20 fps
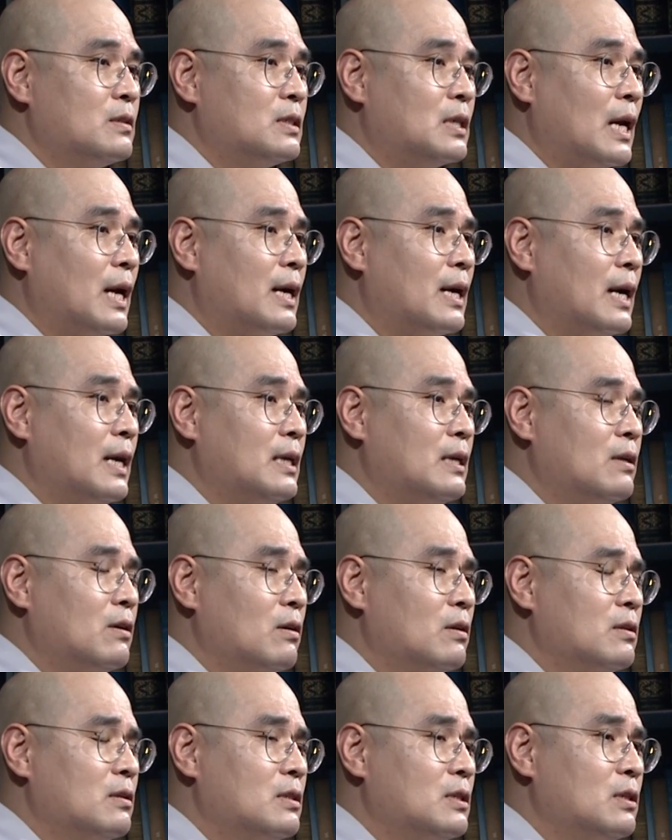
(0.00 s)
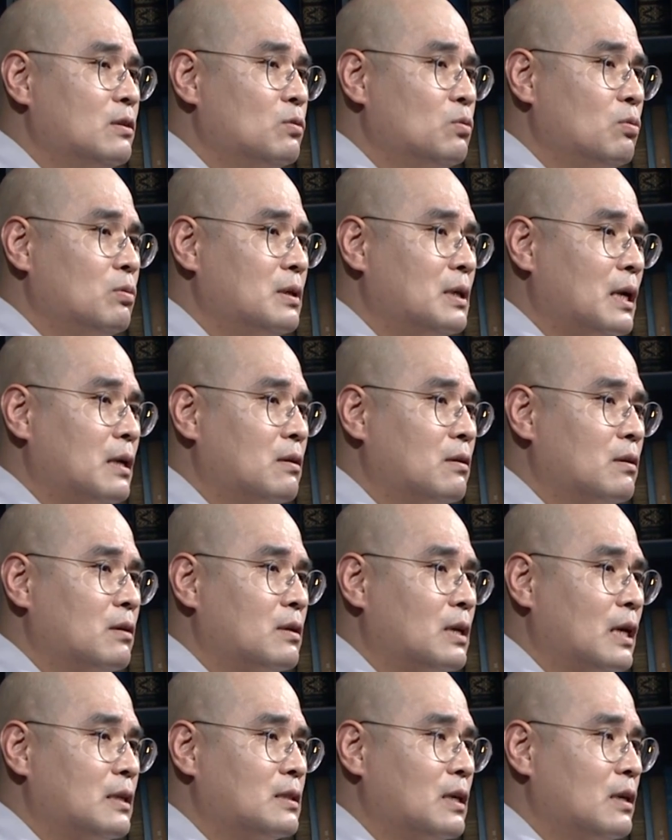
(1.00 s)
제가 이런 신통이나 이런
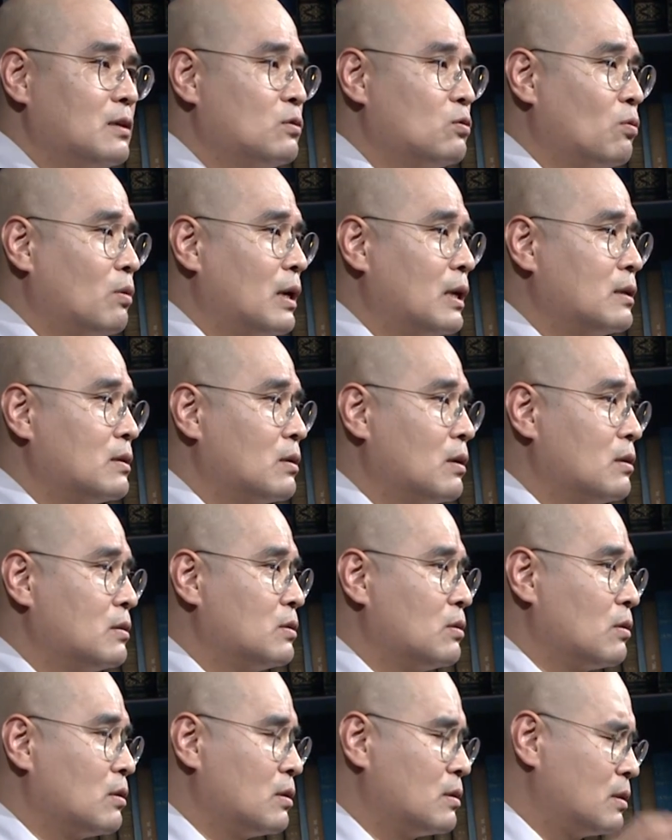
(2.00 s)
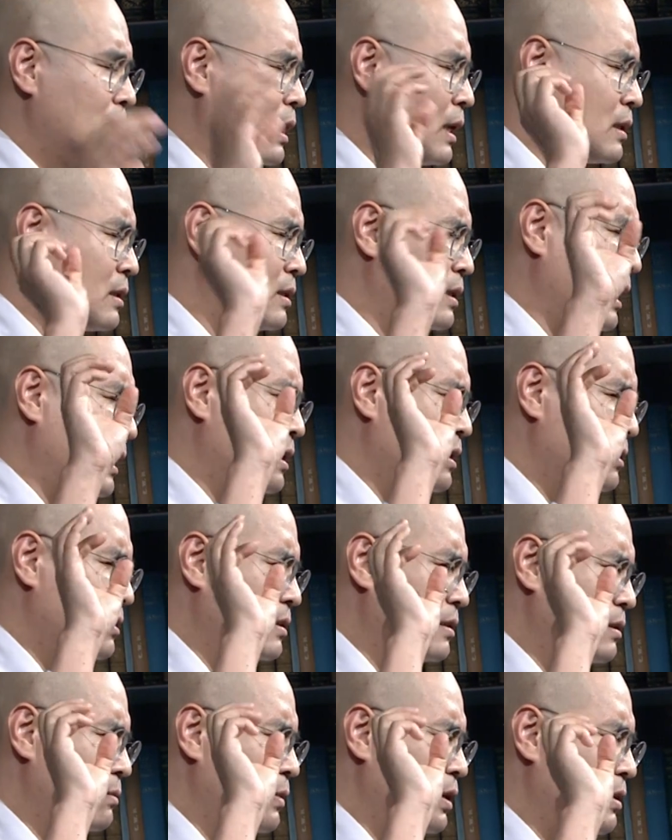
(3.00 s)
걸 굉장히 좋아해서 저 딱 얘기를
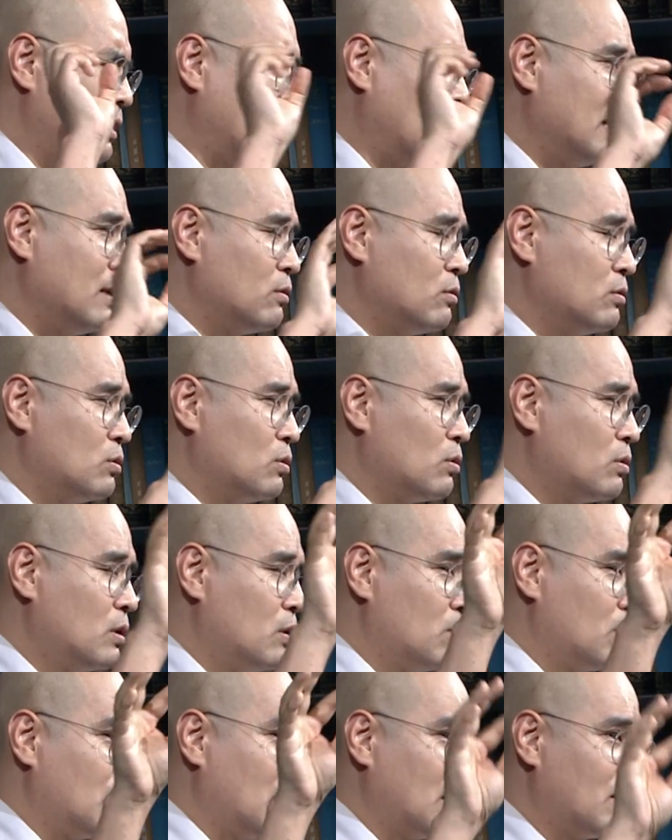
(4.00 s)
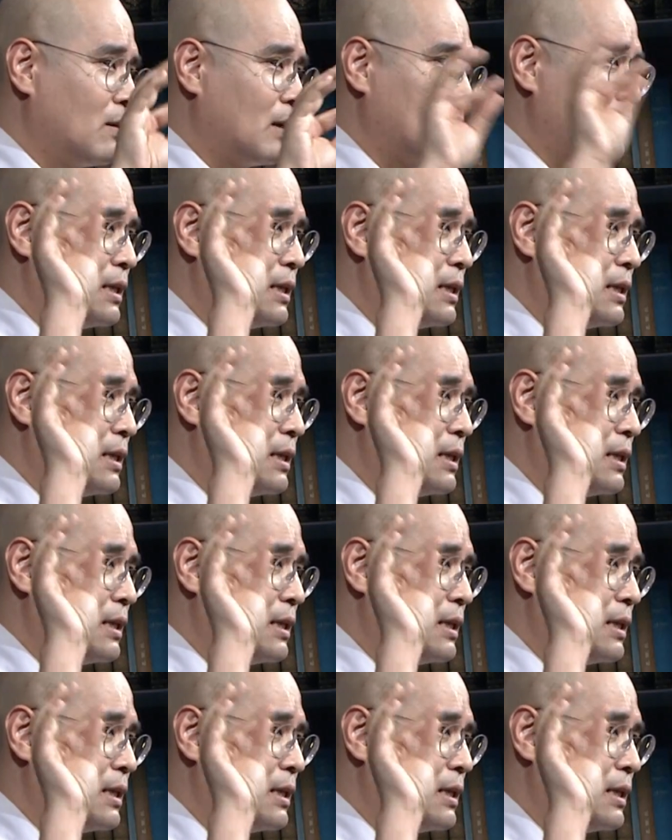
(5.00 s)
들으면 아 이건 이렇게 이렇게 한 것